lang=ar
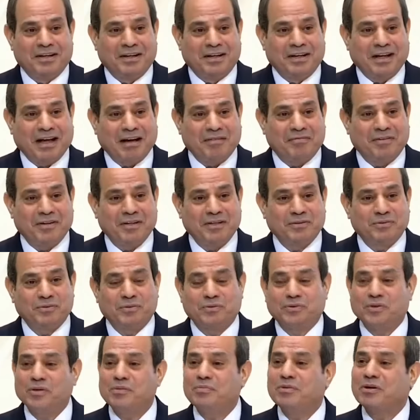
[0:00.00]
الحفلات
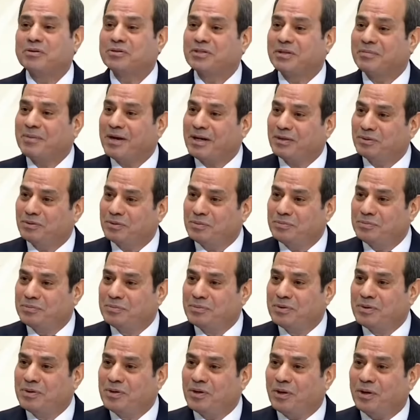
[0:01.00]
قلت لهم لو سمحتم
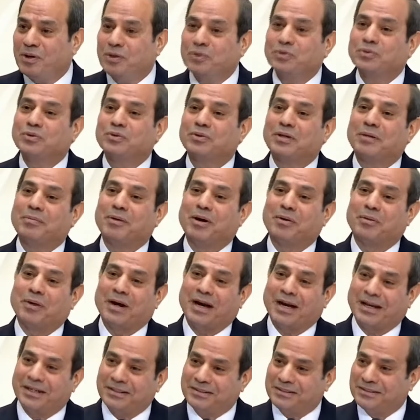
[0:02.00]
حطوا طبق
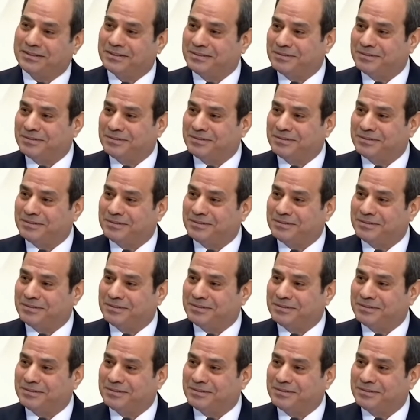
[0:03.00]
واحد